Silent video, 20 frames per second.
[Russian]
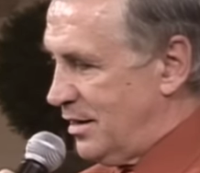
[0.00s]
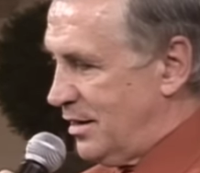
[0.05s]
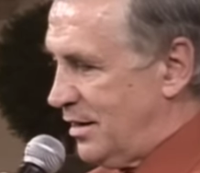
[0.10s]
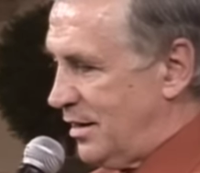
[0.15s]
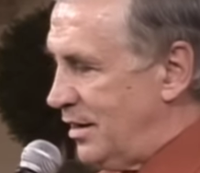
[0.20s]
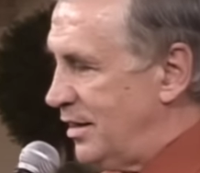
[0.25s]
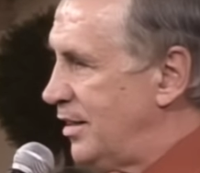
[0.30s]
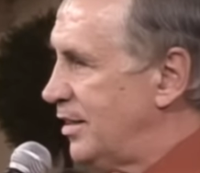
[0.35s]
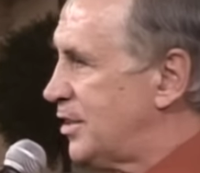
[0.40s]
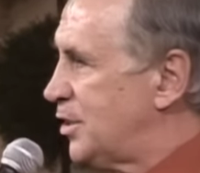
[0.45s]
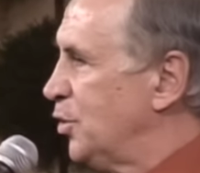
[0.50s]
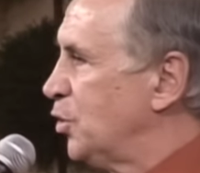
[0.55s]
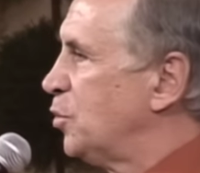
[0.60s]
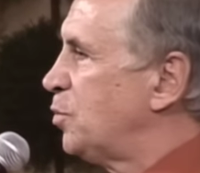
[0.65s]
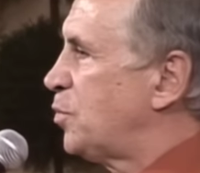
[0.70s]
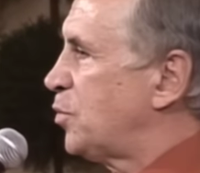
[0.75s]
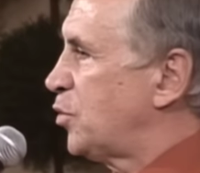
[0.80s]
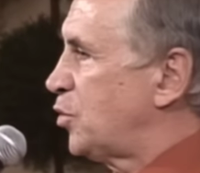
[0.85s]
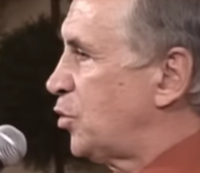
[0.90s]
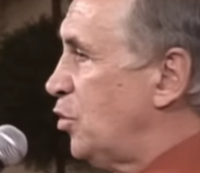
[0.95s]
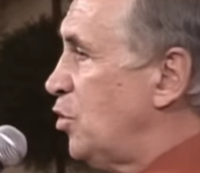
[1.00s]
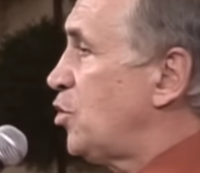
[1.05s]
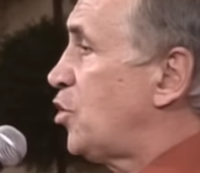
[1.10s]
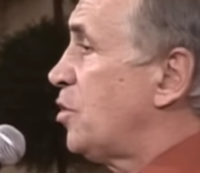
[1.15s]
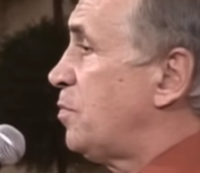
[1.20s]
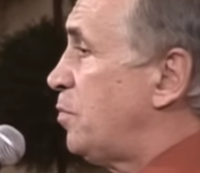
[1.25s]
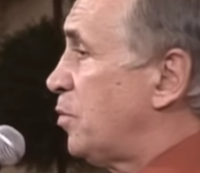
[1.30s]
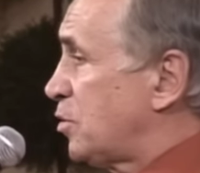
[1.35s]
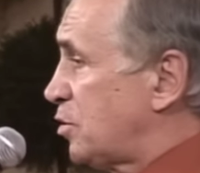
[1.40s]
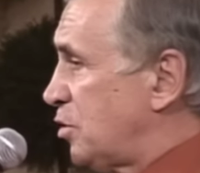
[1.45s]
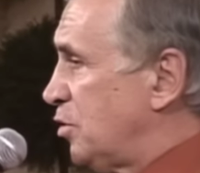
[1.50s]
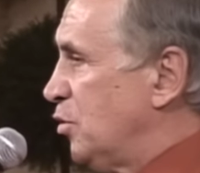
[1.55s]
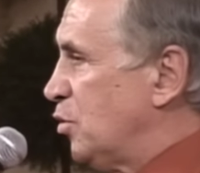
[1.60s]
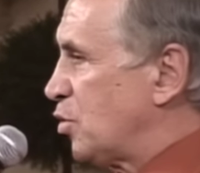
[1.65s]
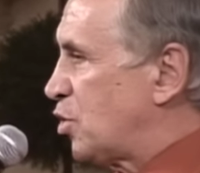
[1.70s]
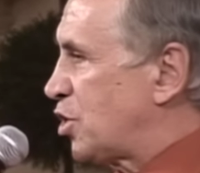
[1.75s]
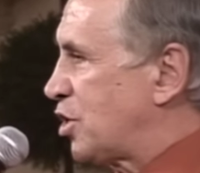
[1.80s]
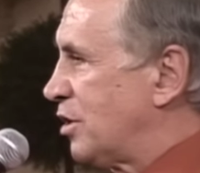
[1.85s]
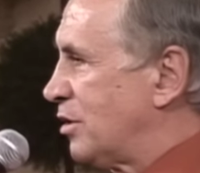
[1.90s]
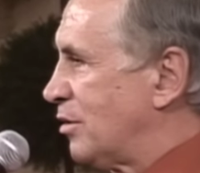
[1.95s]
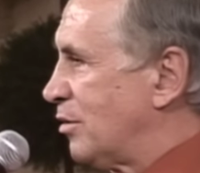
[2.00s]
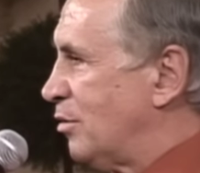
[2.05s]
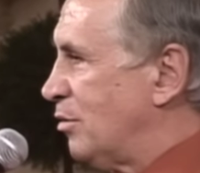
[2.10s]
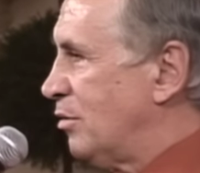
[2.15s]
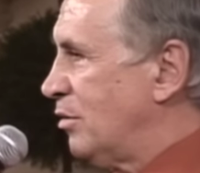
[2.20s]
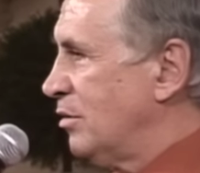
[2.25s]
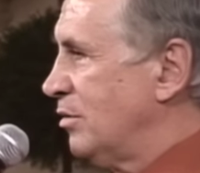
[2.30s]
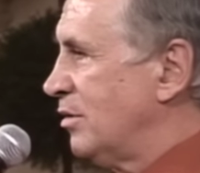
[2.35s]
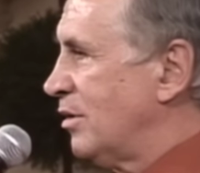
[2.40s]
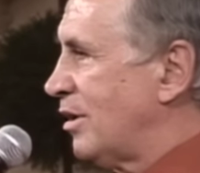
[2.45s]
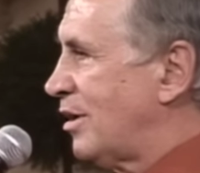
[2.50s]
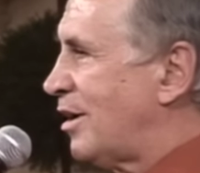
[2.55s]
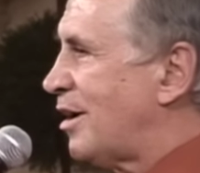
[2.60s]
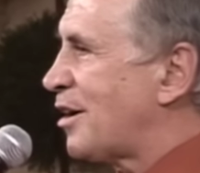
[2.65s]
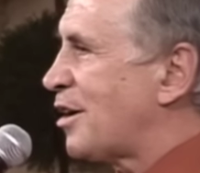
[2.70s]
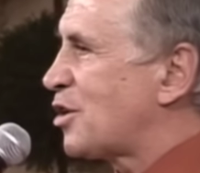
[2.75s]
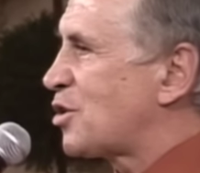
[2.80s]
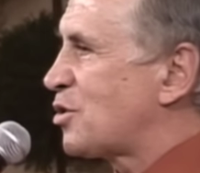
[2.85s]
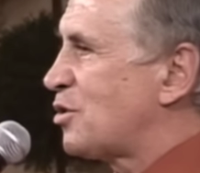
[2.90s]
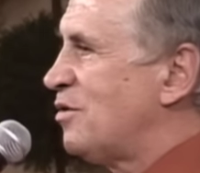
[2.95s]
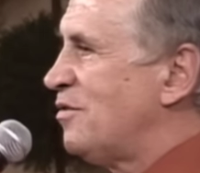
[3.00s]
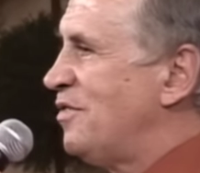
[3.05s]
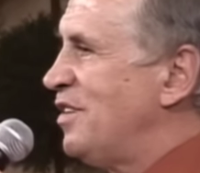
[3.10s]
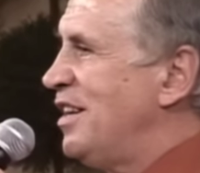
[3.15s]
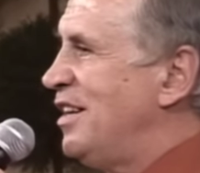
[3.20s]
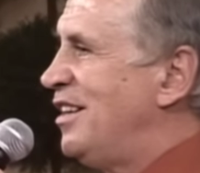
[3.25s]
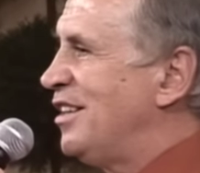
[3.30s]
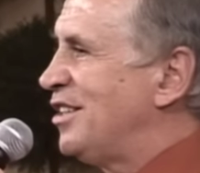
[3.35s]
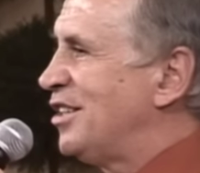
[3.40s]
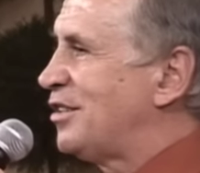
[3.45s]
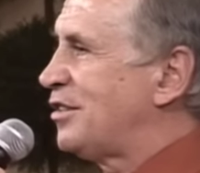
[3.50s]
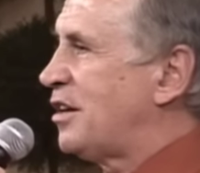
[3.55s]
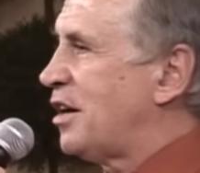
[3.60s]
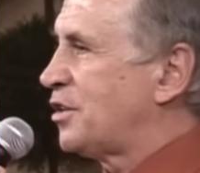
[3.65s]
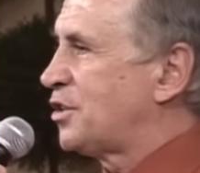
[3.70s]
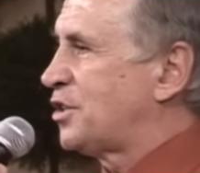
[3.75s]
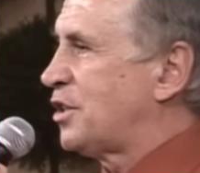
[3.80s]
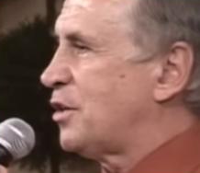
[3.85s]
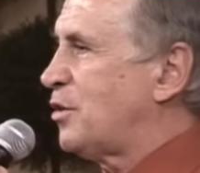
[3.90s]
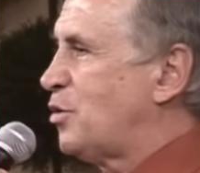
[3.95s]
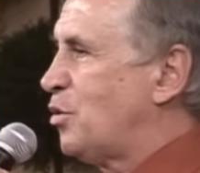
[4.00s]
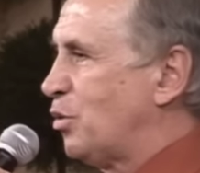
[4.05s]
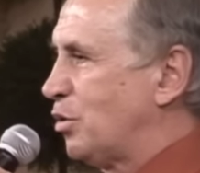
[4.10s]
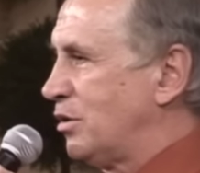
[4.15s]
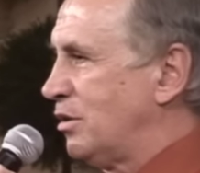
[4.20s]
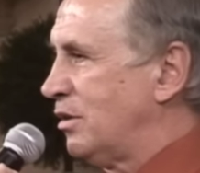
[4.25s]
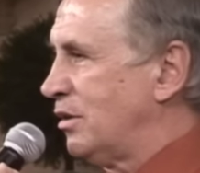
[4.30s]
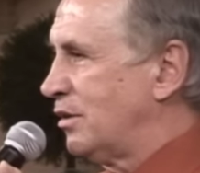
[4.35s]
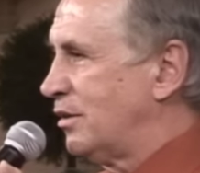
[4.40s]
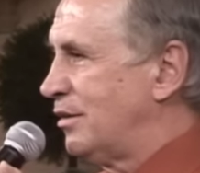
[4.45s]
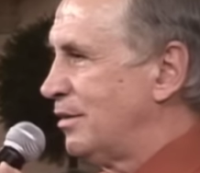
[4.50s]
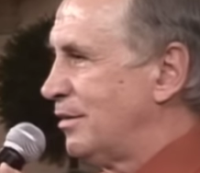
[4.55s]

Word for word: И если он только послушен, он хорошо выглядит как законник